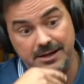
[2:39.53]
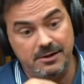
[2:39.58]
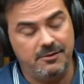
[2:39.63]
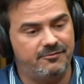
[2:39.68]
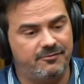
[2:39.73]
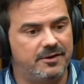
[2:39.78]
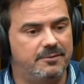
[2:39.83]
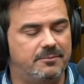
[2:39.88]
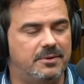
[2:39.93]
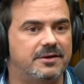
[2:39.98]
Aí
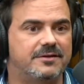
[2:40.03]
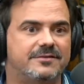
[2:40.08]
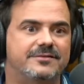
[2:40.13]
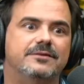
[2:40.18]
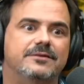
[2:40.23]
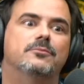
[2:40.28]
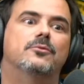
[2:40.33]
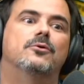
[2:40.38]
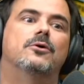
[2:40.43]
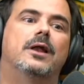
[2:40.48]
eu falei, mano,
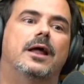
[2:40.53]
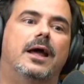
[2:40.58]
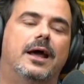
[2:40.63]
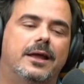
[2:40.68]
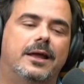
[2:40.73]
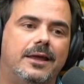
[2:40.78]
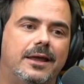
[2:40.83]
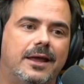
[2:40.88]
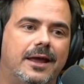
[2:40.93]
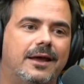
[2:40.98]
esse
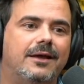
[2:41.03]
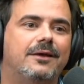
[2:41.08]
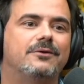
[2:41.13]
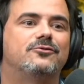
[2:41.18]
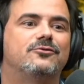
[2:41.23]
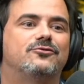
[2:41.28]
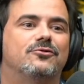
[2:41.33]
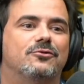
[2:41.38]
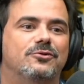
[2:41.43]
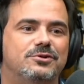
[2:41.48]
moleque é
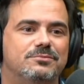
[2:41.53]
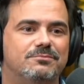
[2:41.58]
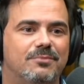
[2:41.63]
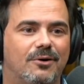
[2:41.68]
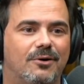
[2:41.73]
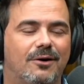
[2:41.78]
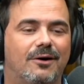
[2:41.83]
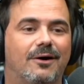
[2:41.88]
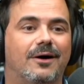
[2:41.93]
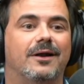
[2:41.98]
show de
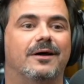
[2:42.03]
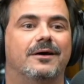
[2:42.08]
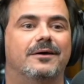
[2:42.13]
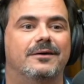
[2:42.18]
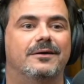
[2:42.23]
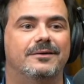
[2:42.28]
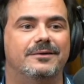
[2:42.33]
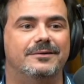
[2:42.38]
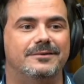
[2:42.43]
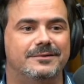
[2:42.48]
bola.
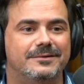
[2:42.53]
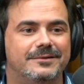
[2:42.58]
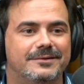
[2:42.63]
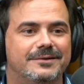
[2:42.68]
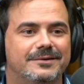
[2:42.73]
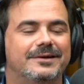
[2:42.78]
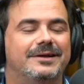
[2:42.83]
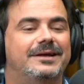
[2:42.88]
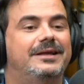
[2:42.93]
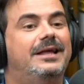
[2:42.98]

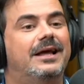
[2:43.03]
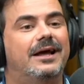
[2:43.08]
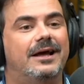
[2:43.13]
Você e...